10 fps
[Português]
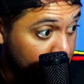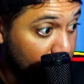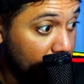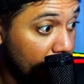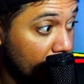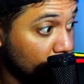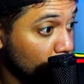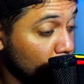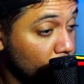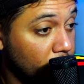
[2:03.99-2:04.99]
porque a
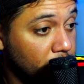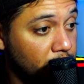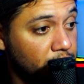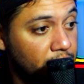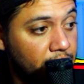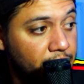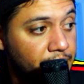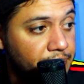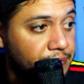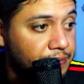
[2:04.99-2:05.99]
Jojo Todinho, né?
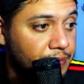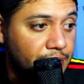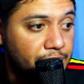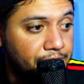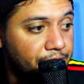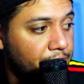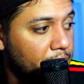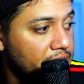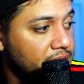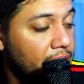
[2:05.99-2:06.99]
Gente,
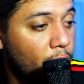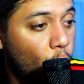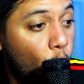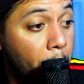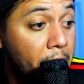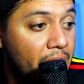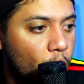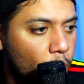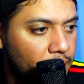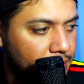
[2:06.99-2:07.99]
parece que ela
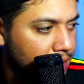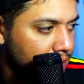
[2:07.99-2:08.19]
comeu a Ana